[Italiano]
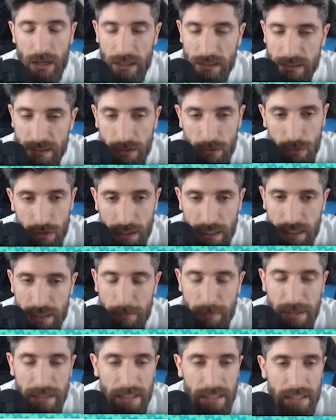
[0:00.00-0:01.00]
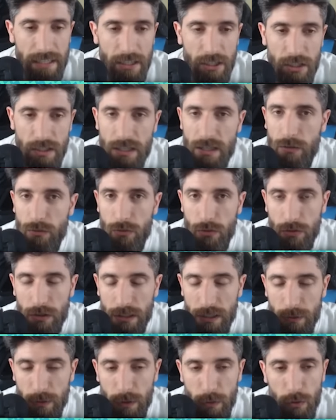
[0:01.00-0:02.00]
altri tornei in America, ci sarà un
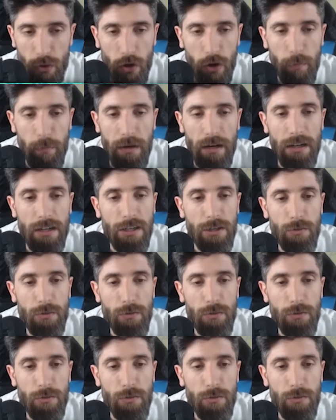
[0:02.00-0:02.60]
torneo in Europa,